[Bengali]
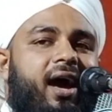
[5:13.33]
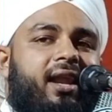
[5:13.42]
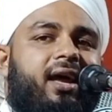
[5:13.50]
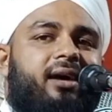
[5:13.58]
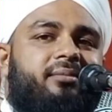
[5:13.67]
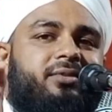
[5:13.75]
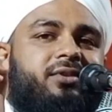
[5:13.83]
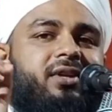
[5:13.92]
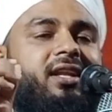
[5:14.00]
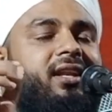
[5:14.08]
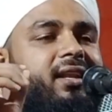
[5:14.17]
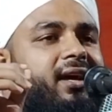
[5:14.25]

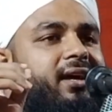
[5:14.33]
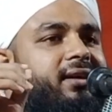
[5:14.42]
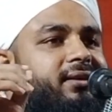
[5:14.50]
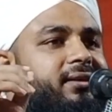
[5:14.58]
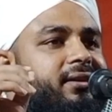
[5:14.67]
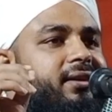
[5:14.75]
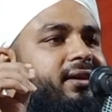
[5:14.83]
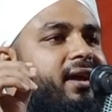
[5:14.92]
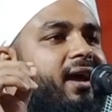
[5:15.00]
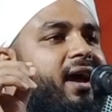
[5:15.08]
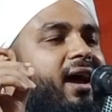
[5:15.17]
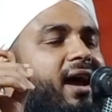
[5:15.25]
আলহামদুলিল্লাহ
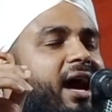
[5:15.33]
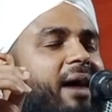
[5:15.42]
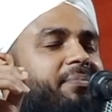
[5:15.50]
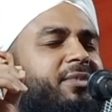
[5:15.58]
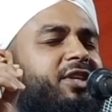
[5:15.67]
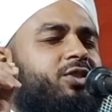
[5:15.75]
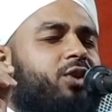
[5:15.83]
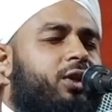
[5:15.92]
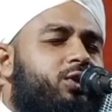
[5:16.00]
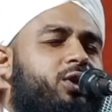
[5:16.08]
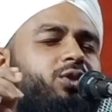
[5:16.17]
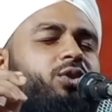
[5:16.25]
আপনি
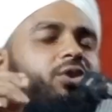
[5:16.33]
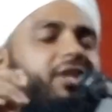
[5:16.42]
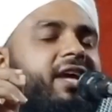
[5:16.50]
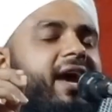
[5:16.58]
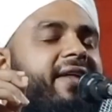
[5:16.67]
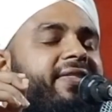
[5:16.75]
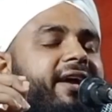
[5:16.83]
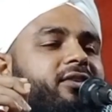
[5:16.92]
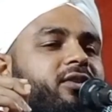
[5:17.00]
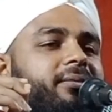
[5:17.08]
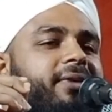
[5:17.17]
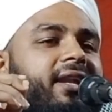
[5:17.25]
যত শুক্রিয়া আদায়
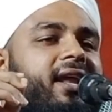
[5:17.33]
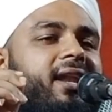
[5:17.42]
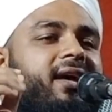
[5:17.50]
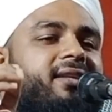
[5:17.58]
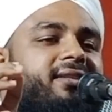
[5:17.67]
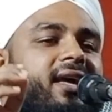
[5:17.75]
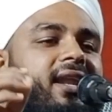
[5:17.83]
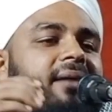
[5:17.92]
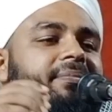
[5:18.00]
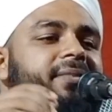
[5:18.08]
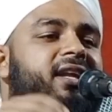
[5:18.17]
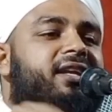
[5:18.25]
করবেন আল্লাহ তালা
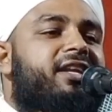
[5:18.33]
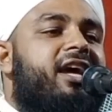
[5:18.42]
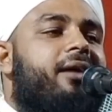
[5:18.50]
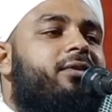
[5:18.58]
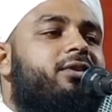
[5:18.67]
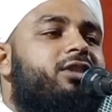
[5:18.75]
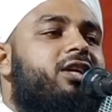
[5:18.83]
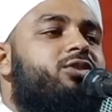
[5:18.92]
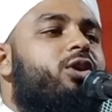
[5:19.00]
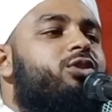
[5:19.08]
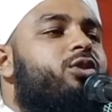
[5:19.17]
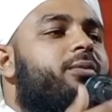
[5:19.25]
আপনার নিয়ামতকে
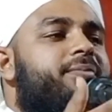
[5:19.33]
তত